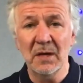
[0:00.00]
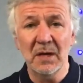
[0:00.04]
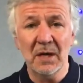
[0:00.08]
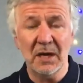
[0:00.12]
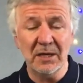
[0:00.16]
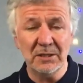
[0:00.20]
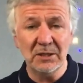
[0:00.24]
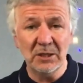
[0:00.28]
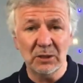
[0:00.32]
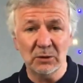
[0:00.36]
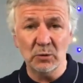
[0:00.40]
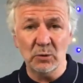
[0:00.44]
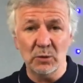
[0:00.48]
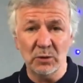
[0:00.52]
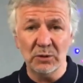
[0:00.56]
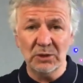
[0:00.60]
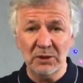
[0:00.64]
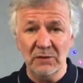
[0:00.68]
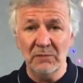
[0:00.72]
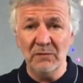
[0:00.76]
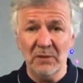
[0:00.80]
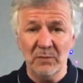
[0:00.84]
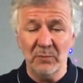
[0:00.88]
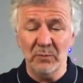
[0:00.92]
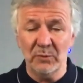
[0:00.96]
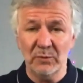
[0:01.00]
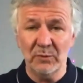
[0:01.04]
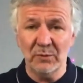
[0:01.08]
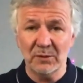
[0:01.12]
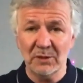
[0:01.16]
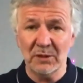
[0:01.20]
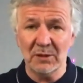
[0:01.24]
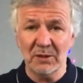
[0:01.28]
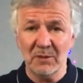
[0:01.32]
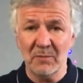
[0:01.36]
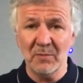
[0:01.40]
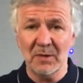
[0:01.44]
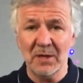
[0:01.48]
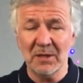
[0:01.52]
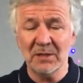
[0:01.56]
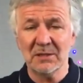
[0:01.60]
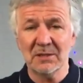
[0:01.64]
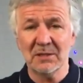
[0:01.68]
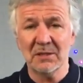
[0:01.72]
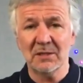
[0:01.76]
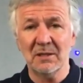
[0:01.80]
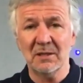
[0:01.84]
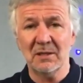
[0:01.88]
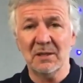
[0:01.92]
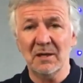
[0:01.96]
А те, кто активно будут
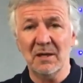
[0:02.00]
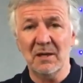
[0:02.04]
заниматься